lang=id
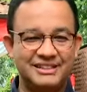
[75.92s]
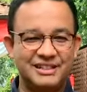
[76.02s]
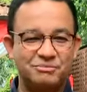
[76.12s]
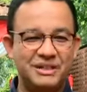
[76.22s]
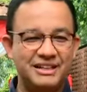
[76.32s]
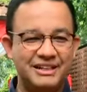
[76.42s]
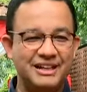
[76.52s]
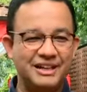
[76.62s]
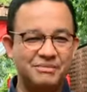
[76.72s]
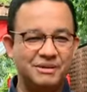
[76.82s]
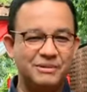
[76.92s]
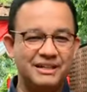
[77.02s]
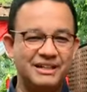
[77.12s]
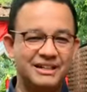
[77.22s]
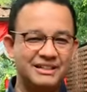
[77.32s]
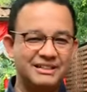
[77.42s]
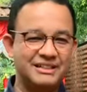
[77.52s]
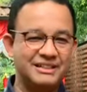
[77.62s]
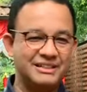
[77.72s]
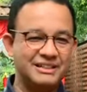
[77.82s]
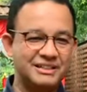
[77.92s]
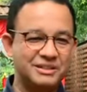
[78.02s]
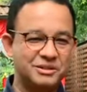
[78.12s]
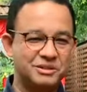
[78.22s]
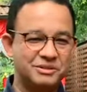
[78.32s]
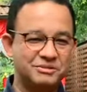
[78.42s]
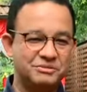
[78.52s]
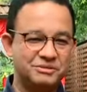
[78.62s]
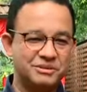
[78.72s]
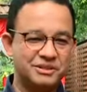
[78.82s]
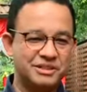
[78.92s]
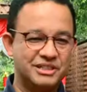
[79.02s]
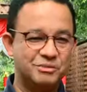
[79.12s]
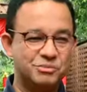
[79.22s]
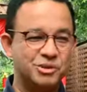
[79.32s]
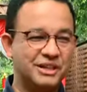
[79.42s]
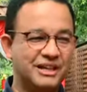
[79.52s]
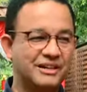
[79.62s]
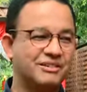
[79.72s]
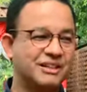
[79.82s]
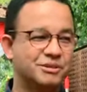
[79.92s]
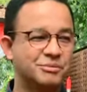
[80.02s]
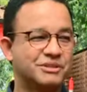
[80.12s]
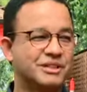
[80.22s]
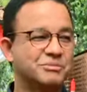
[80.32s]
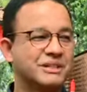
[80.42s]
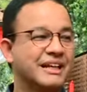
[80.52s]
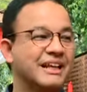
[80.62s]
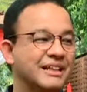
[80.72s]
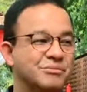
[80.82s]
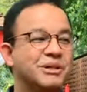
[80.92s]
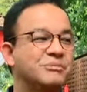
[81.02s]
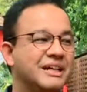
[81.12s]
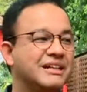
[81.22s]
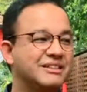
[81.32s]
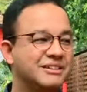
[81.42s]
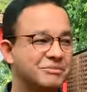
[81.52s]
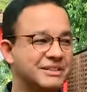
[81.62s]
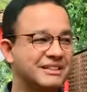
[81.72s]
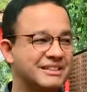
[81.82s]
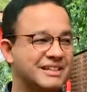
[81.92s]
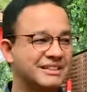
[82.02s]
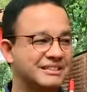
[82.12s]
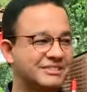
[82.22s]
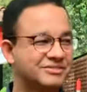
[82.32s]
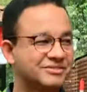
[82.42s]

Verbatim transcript: tercermin di dalam apa yang disimpulkan oleh keputusan-keputusan elit. Mudah-mudahan itu yang bisa terjadi.